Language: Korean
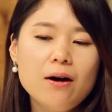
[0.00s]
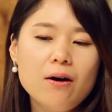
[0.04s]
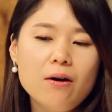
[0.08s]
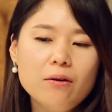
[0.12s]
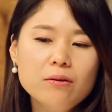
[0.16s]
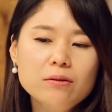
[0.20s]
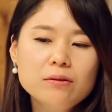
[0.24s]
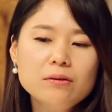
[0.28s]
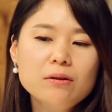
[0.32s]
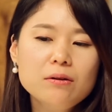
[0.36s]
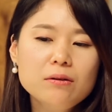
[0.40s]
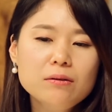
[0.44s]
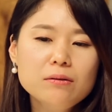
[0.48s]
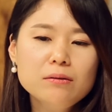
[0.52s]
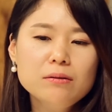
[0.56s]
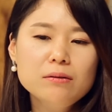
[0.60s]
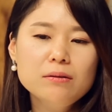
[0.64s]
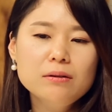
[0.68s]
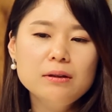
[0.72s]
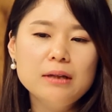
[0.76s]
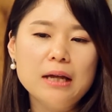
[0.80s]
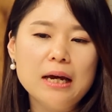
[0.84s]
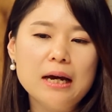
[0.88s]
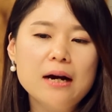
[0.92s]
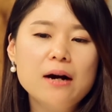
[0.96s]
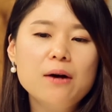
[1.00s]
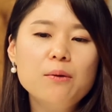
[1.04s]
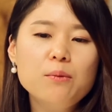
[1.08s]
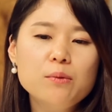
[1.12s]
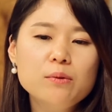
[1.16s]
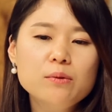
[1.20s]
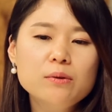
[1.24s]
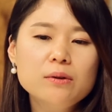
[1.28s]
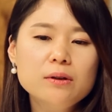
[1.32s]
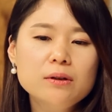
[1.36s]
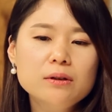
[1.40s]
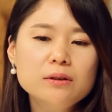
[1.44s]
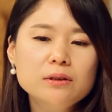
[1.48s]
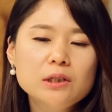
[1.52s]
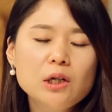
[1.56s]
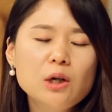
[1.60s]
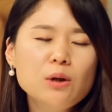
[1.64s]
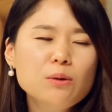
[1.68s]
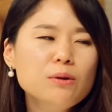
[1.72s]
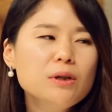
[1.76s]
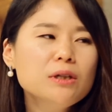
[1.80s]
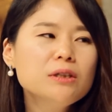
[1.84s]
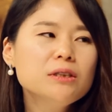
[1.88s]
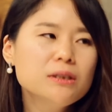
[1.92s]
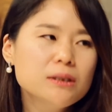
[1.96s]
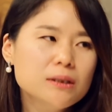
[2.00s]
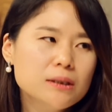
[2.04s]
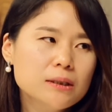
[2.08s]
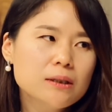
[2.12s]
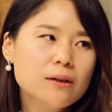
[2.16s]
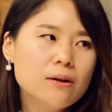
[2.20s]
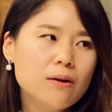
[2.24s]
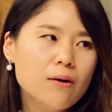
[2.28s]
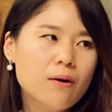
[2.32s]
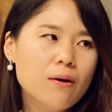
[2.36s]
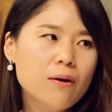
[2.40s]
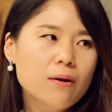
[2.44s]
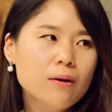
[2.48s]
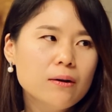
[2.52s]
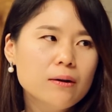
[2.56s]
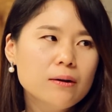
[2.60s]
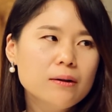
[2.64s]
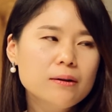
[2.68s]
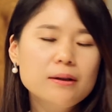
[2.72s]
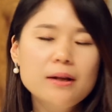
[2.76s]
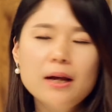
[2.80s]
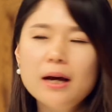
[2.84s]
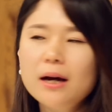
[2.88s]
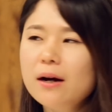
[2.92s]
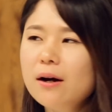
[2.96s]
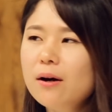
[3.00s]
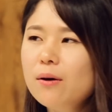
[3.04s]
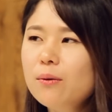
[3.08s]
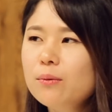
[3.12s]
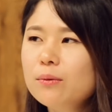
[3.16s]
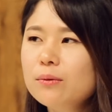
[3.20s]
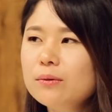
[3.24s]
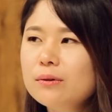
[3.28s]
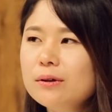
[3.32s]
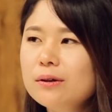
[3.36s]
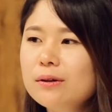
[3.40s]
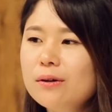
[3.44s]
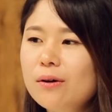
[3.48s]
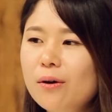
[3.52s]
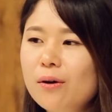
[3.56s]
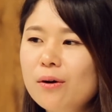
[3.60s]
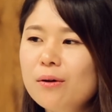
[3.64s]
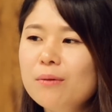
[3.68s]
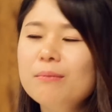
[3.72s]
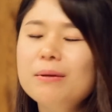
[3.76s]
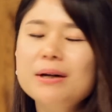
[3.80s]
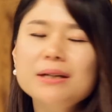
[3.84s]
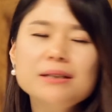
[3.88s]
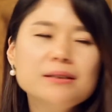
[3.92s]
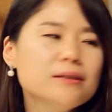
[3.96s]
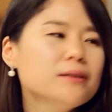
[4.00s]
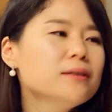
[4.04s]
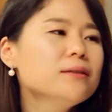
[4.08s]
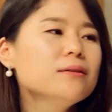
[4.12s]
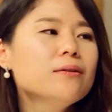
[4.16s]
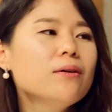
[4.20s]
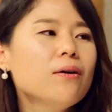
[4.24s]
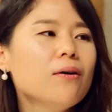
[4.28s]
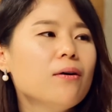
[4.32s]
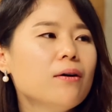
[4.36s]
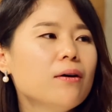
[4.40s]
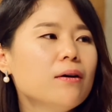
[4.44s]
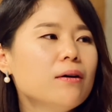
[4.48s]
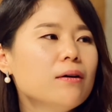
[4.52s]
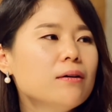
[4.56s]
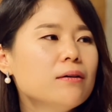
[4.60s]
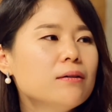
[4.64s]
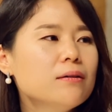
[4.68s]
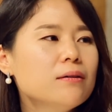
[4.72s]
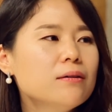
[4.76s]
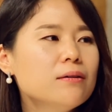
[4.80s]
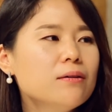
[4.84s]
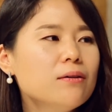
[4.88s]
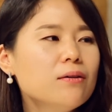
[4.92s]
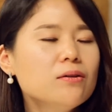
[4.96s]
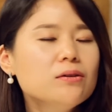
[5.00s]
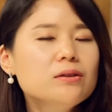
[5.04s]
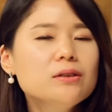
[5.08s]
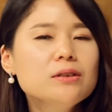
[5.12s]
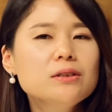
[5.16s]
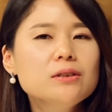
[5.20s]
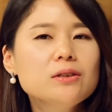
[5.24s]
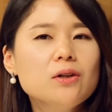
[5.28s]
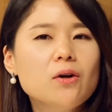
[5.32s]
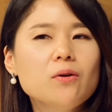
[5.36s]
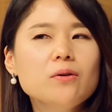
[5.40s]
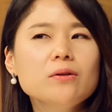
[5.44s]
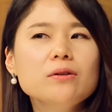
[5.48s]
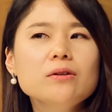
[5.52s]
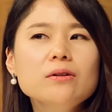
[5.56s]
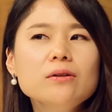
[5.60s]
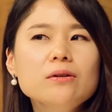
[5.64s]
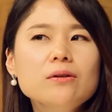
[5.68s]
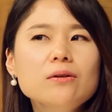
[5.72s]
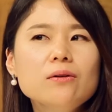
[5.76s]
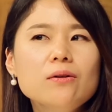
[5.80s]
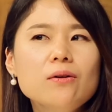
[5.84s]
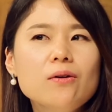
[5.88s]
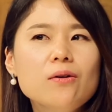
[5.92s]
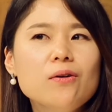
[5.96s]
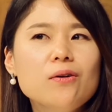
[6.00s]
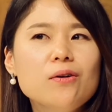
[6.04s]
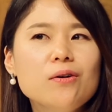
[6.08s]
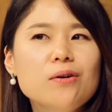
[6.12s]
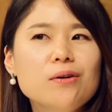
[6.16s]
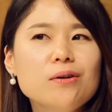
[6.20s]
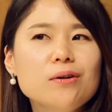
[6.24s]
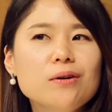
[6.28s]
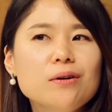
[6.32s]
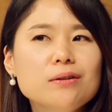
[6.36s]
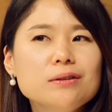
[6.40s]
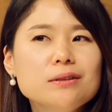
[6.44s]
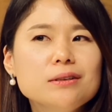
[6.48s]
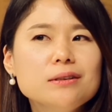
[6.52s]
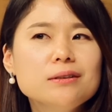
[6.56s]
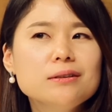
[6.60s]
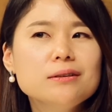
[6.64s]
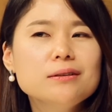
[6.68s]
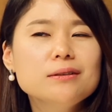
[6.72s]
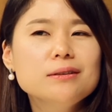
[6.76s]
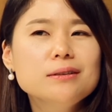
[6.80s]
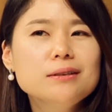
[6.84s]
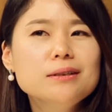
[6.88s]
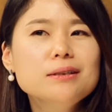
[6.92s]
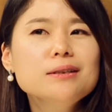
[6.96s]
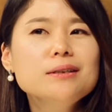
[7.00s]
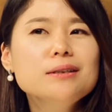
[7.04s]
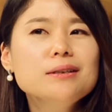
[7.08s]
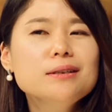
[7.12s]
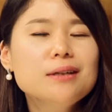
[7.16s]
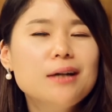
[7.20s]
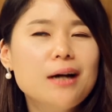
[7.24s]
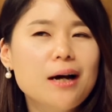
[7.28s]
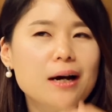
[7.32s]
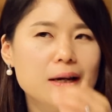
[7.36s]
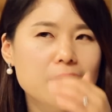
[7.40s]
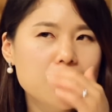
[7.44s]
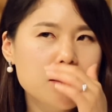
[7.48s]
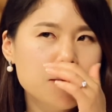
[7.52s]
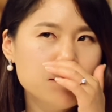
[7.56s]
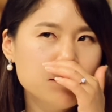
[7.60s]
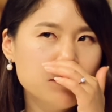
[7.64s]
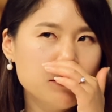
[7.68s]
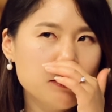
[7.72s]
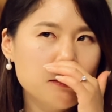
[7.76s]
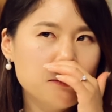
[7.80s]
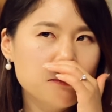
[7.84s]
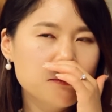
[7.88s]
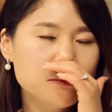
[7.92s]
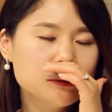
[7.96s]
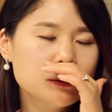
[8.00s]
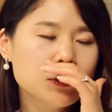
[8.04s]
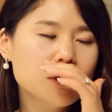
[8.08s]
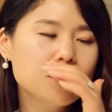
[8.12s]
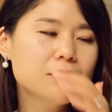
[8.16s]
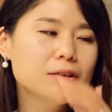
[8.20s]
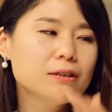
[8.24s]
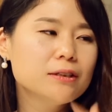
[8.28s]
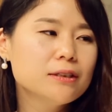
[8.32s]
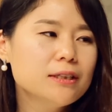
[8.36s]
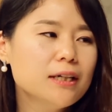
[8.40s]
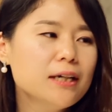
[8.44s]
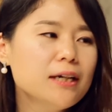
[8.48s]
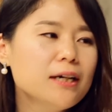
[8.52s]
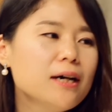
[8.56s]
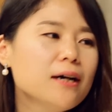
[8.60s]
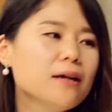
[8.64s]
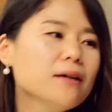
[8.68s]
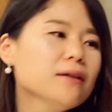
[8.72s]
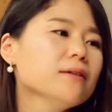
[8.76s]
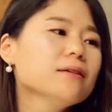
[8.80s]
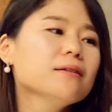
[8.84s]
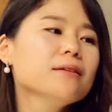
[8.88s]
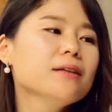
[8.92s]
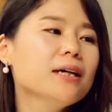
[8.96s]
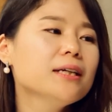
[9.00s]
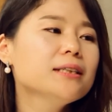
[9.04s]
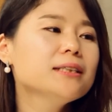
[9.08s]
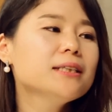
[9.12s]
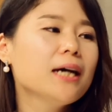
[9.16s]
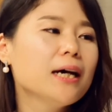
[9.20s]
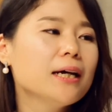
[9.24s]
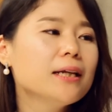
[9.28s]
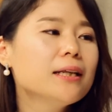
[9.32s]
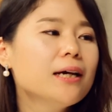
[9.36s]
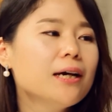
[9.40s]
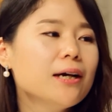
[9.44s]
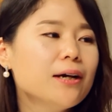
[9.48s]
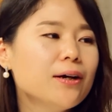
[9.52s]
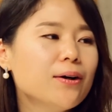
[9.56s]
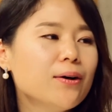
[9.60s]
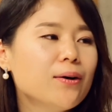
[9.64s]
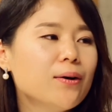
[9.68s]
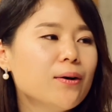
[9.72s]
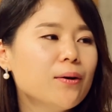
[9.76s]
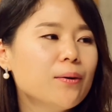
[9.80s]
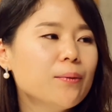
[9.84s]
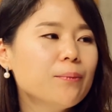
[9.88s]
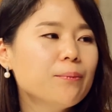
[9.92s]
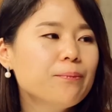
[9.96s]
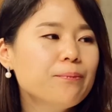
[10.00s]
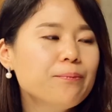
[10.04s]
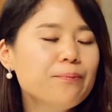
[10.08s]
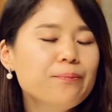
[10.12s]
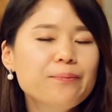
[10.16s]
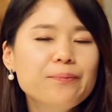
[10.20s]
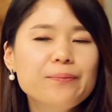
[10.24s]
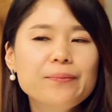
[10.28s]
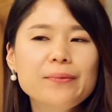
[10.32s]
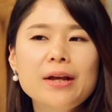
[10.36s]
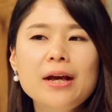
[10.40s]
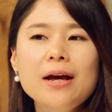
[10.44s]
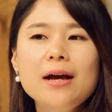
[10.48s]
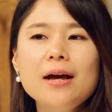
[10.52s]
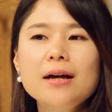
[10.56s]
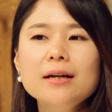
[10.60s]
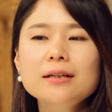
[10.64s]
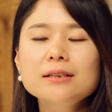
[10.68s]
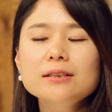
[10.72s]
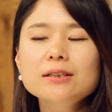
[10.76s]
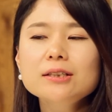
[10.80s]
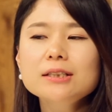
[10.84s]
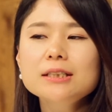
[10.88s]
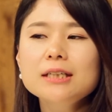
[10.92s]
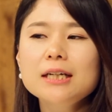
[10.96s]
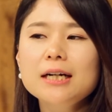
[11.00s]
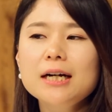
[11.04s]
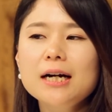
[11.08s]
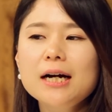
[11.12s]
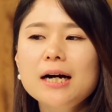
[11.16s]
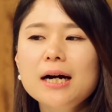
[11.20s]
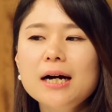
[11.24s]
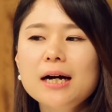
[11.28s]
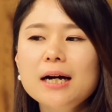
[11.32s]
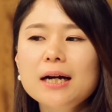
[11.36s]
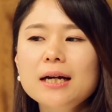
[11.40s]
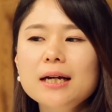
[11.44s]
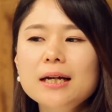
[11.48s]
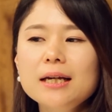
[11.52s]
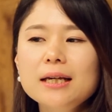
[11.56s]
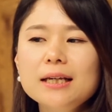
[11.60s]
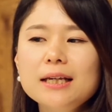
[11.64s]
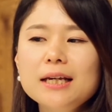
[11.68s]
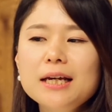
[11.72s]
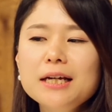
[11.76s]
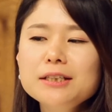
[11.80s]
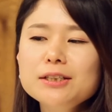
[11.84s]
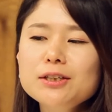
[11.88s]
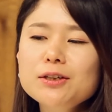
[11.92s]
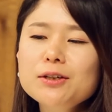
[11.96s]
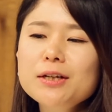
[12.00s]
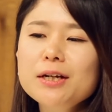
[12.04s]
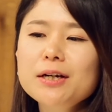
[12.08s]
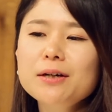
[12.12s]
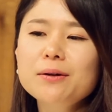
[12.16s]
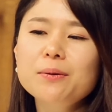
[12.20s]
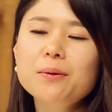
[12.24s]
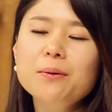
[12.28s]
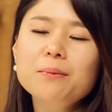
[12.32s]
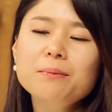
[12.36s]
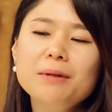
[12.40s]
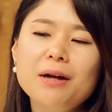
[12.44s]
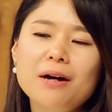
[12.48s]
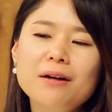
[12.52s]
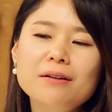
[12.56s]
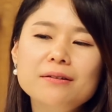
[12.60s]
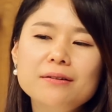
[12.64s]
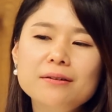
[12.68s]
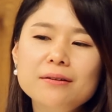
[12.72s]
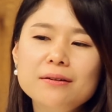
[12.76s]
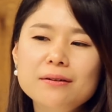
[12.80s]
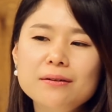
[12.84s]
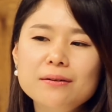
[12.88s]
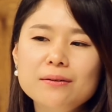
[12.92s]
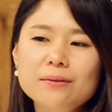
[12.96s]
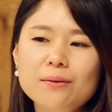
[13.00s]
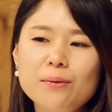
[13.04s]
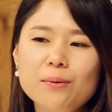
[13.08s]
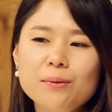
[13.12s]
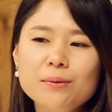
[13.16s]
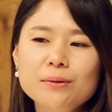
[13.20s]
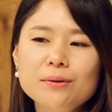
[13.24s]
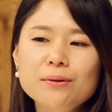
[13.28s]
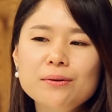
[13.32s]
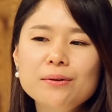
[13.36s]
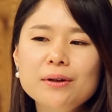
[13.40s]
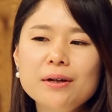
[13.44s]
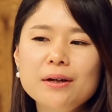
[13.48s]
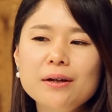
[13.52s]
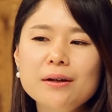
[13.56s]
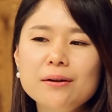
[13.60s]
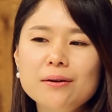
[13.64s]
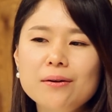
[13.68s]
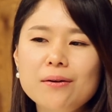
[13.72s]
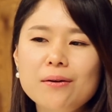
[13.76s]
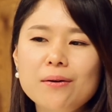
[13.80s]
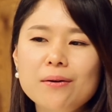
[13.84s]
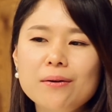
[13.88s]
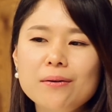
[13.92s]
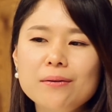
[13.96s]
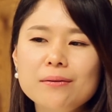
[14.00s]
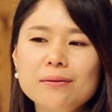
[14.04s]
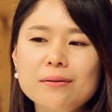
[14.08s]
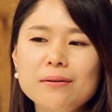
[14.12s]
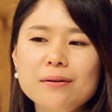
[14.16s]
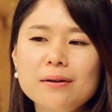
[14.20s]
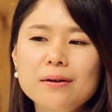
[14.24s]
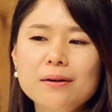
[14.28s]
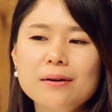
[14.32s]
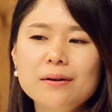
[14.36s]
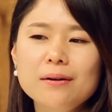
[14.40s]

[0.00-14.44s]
어떤 내가 오늘 천 원 쓴 거, 내가 오늘 얼마 쓴 거, 그것을 적는 것을 가계부라고 저는 생각은 하지 않아요. 네. 음. 그래서 제가 예전에 그럼 나는 어떻게 이런